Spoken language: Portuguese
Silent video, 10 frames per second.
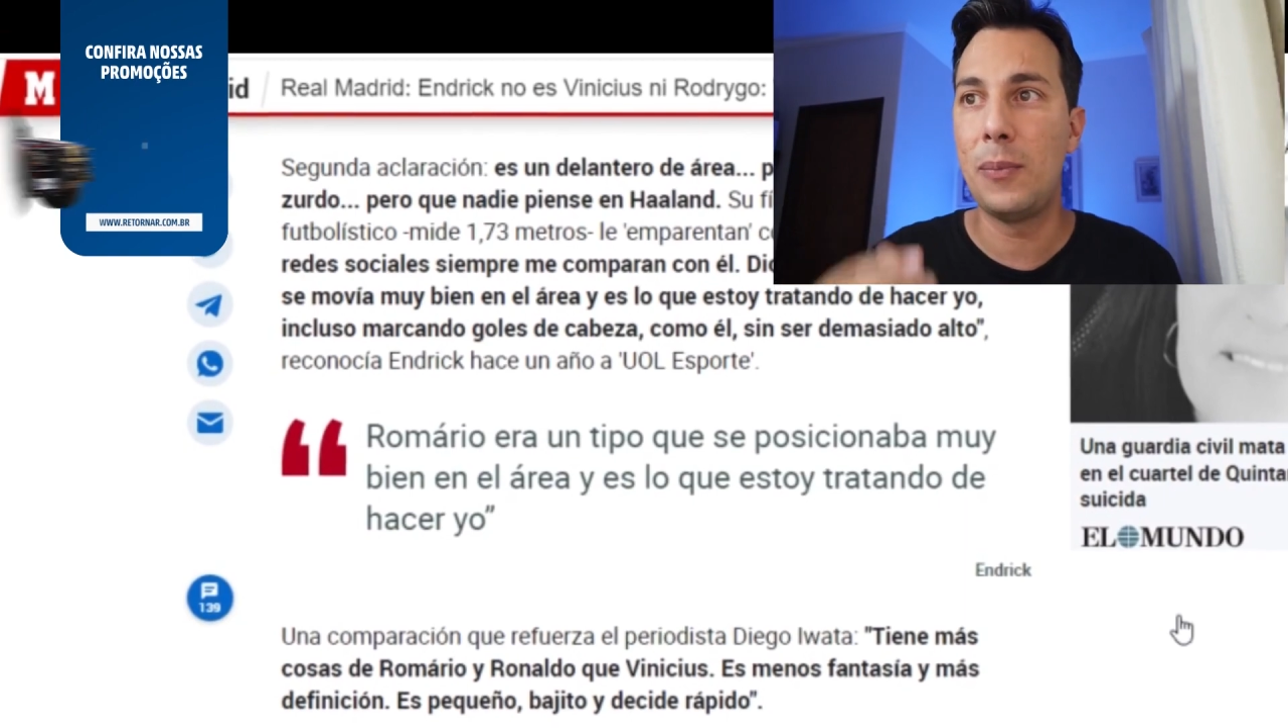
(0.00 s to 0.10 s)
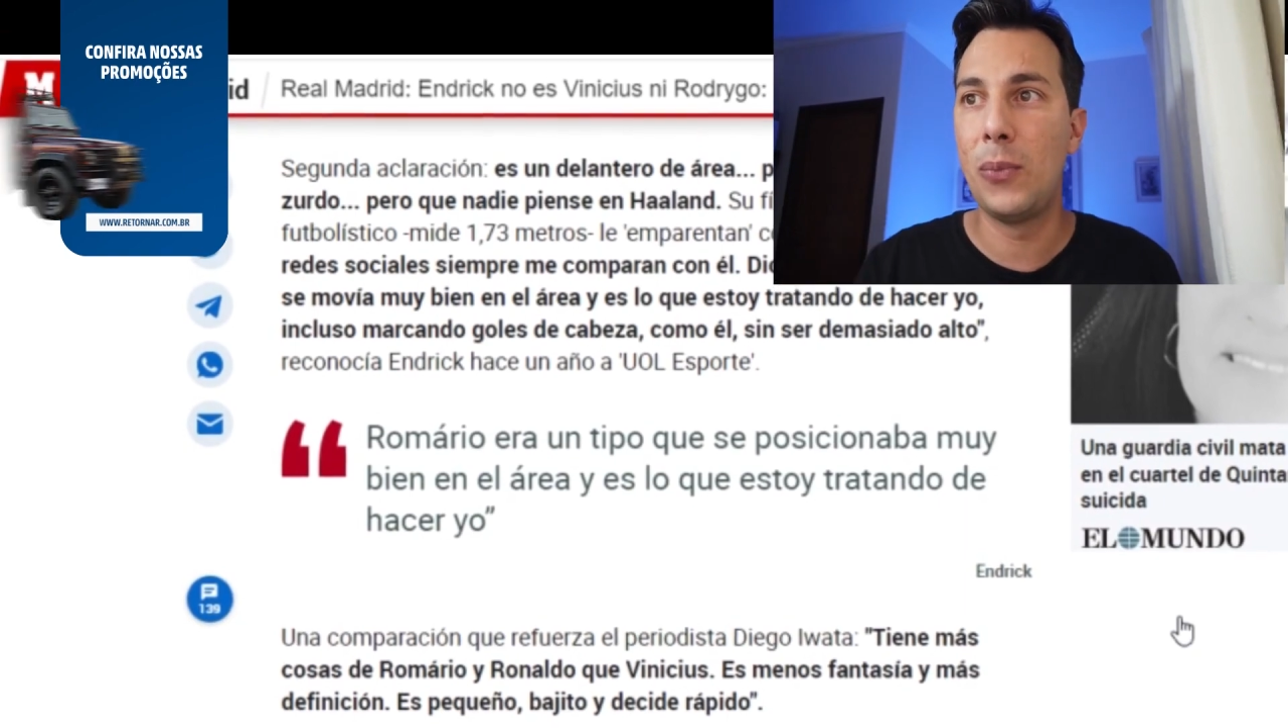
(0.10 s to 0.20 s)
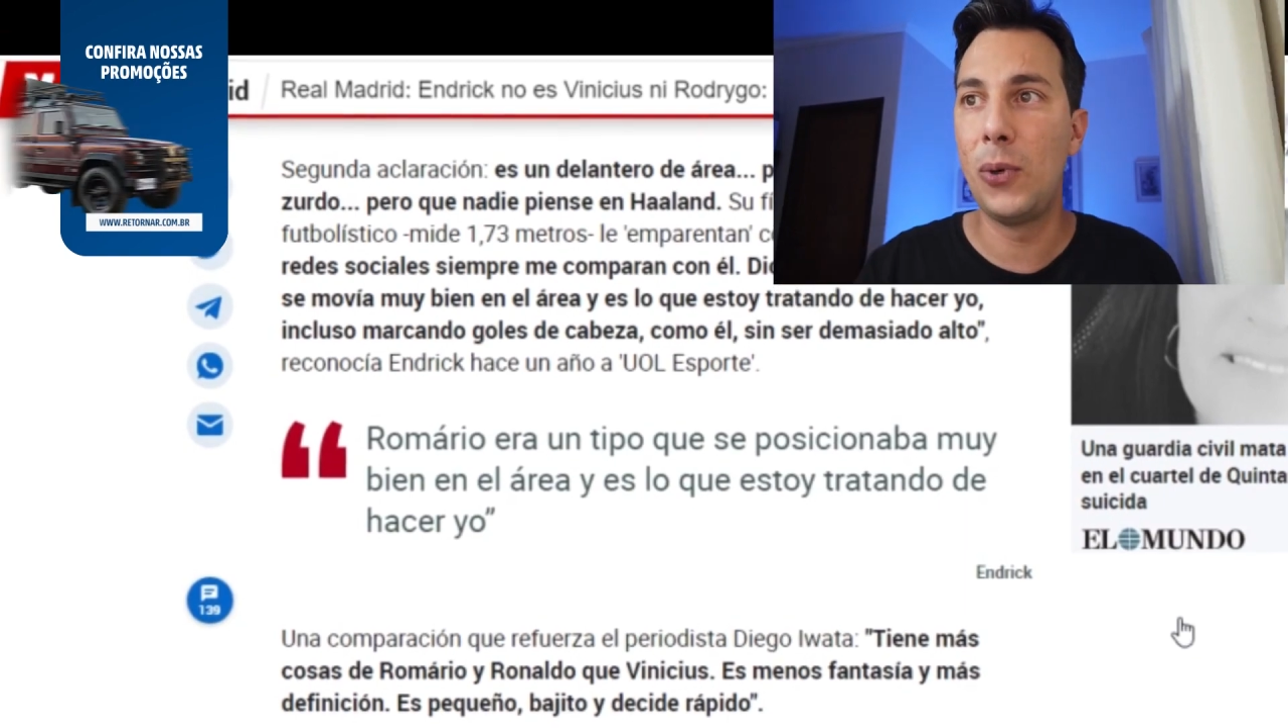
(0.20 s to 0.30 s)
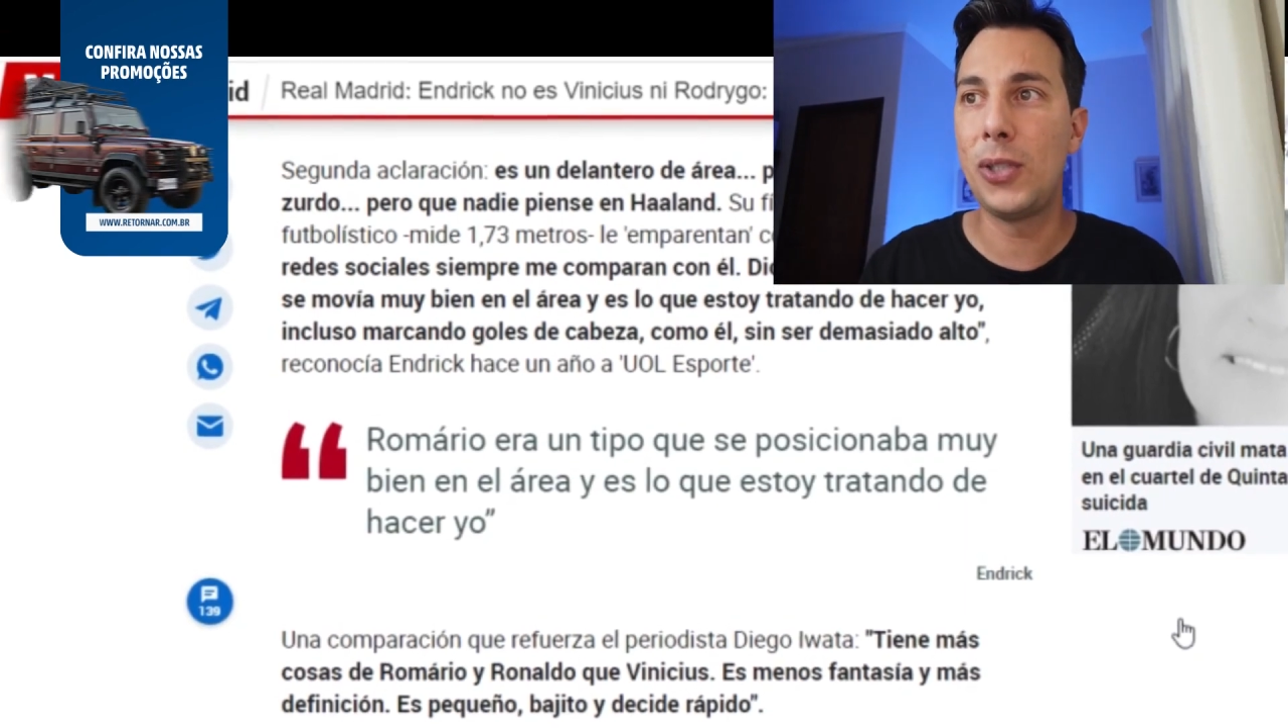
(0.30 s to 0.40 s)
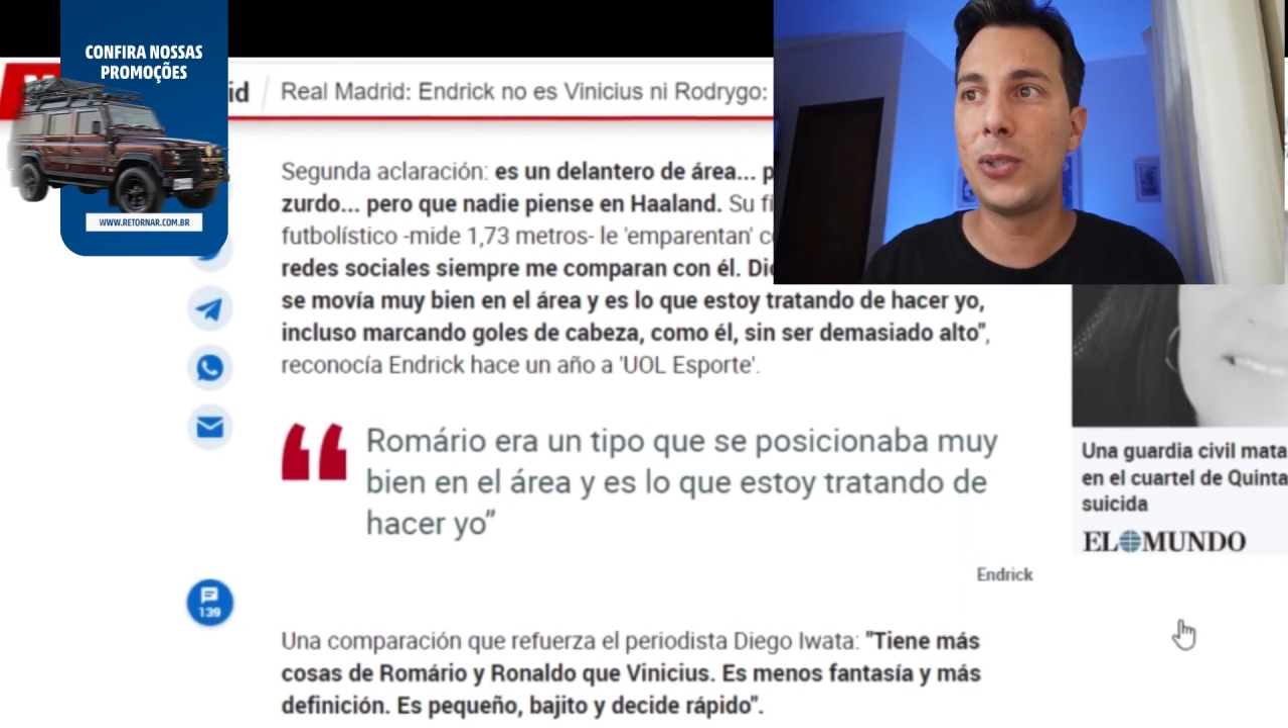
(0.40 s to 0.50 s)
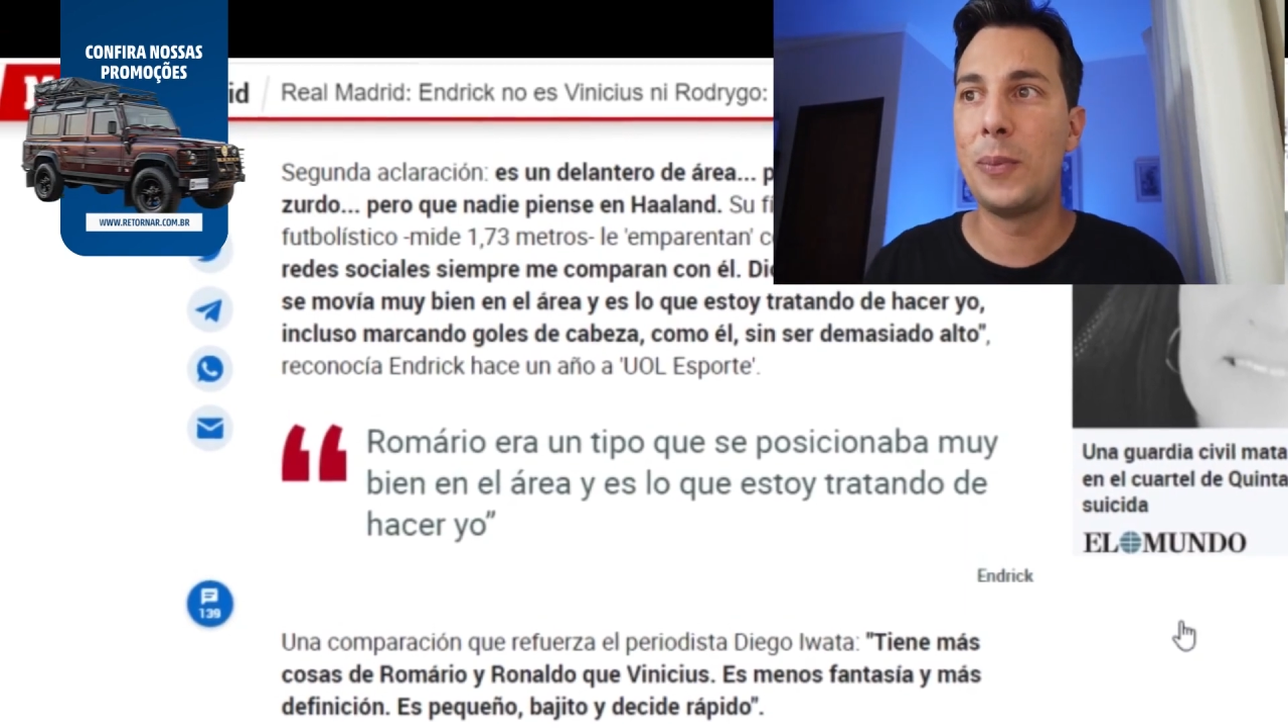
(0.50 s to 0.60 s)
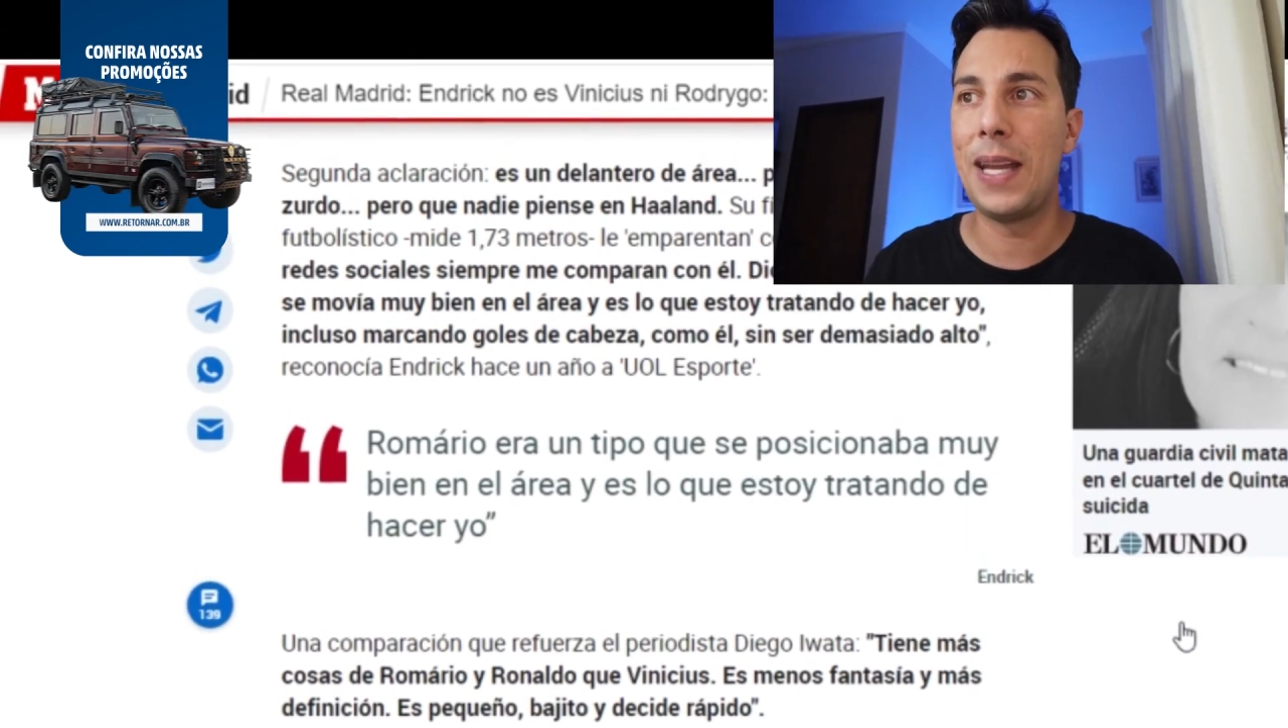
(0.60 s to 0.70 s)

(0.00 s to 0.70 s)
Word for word: muito